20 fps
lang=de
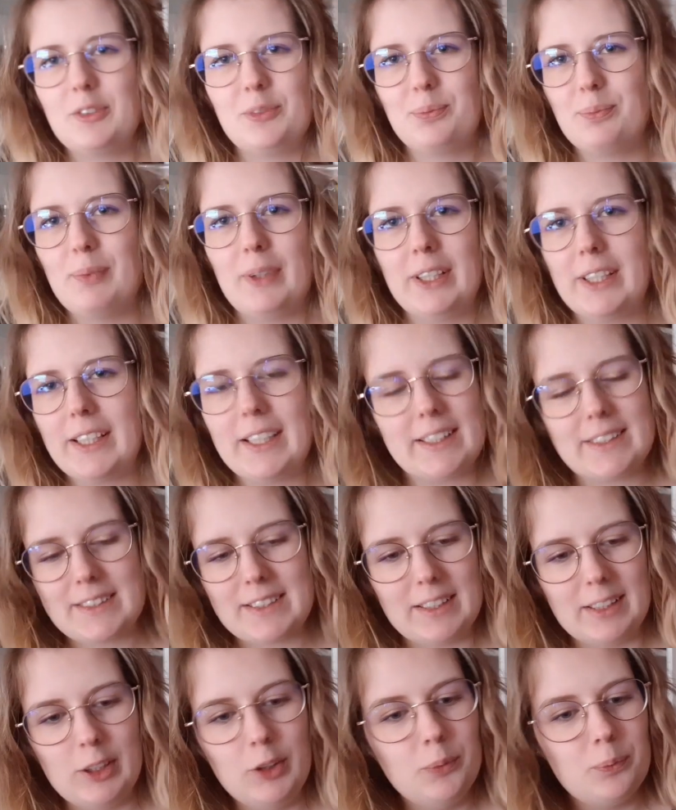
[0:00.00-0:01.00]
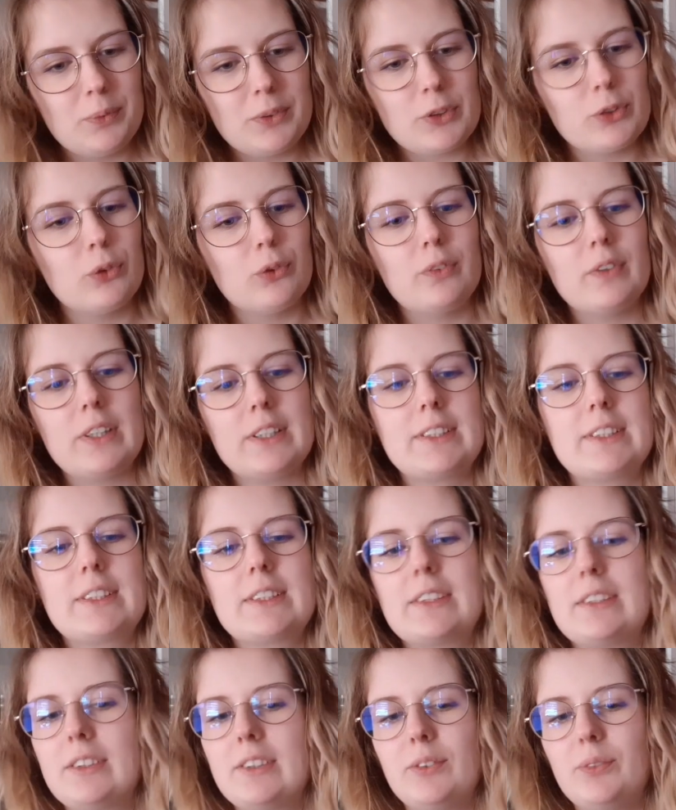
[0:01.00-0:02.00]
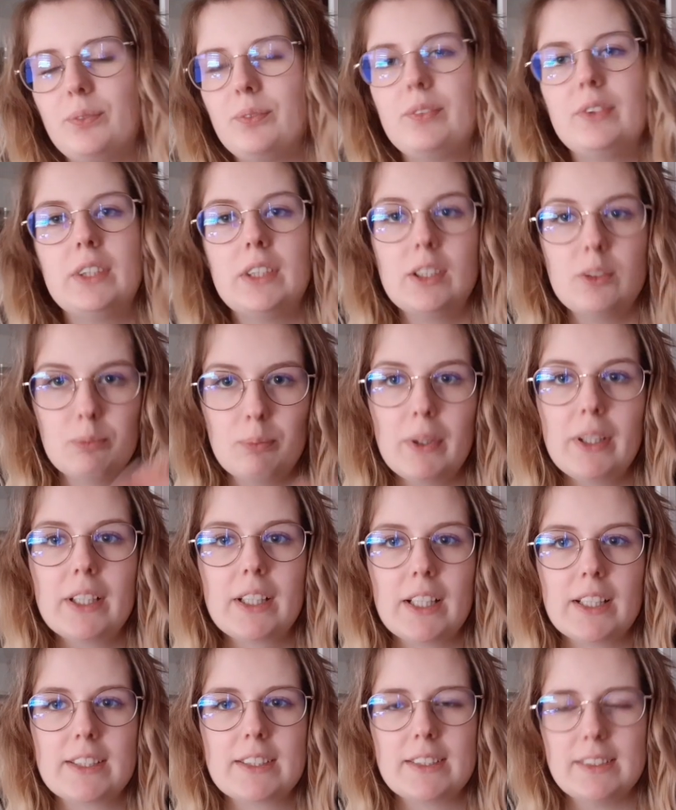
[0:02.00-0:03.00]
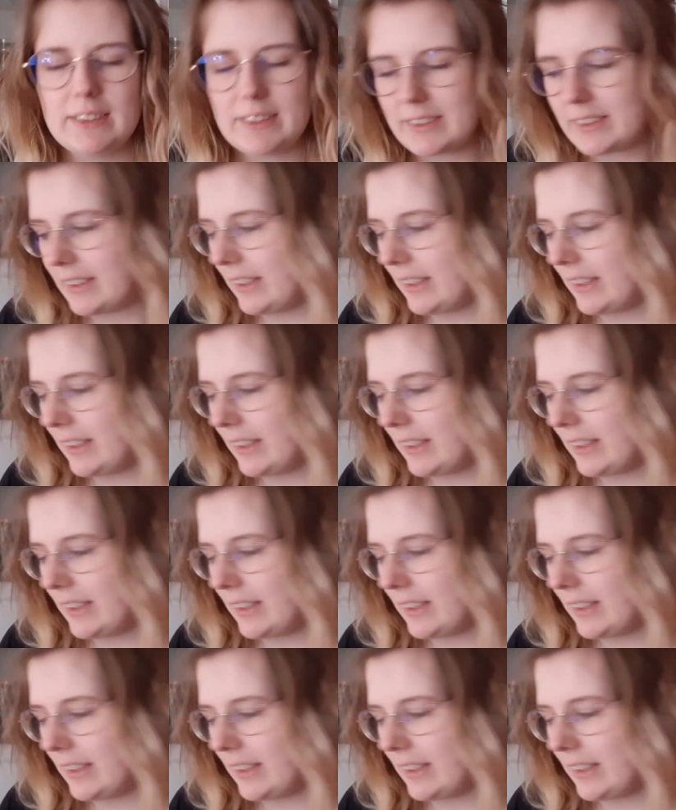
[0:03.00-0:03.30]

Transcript: Meine Katze liebt sowas. Meine Katze isst